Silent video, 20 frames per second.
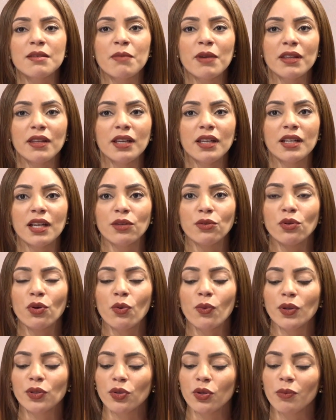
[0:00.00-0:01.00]
Medina, y unos
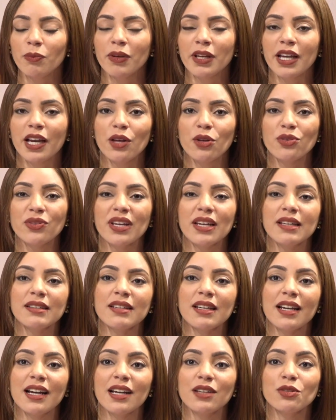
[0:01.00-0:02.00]
cuantos implicados en
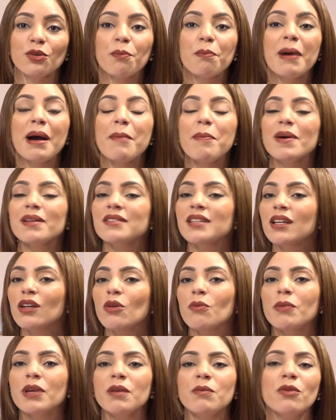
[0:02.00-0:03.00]
ese caso. Va a pasar
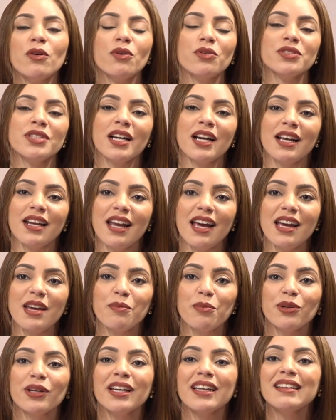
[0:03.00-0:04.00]
lo mismo con Jean
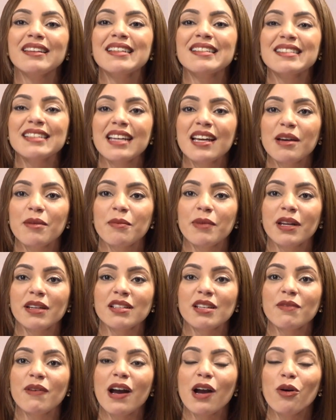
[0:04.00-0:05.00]
Alain, porque en diciembre
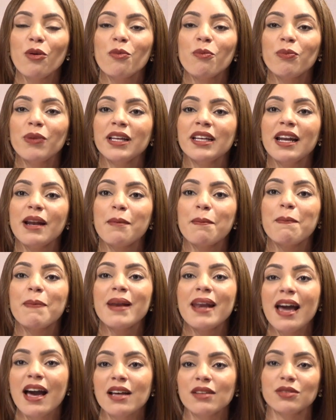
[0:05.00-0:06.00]
se va a cumplir el
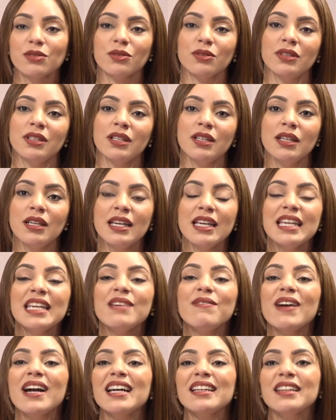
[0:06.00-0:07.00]
plazo
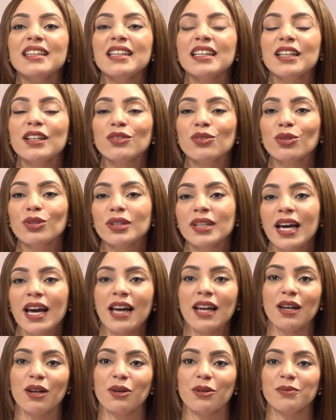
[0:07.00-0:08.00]
y van a tener que
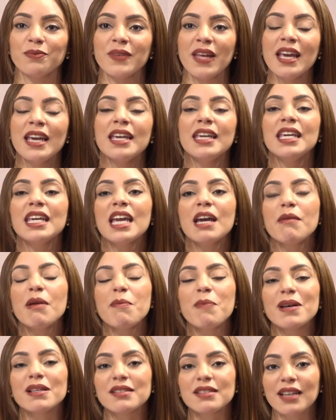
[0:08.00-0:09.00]
soltarlo. ¿Y qué va
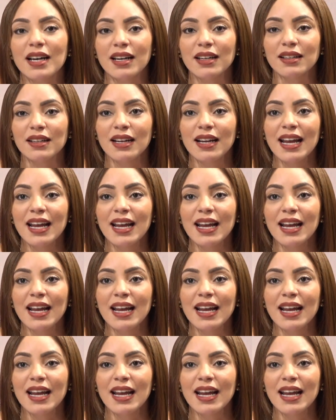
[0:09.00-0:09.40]
a pasar?